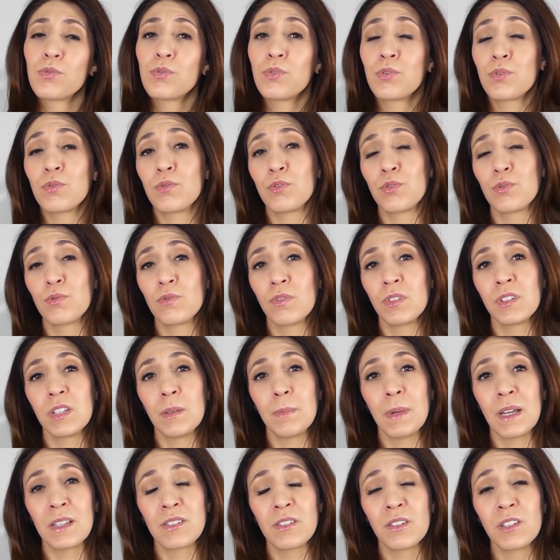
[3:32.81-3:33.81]
ce sont souvent des
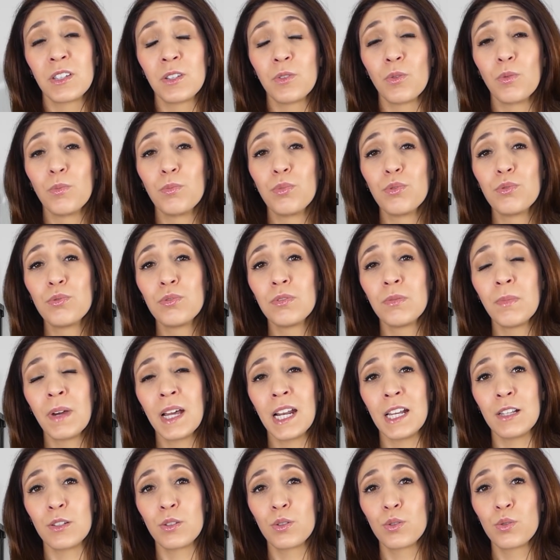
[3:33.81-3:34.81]
personnes qui ont beaucoup de
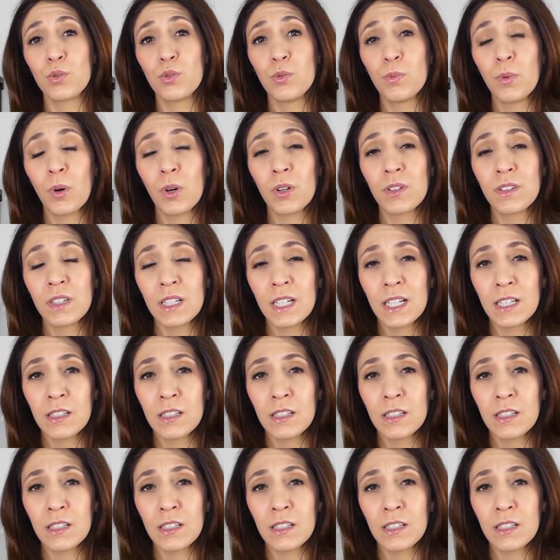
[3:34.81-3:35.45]
mal à supporter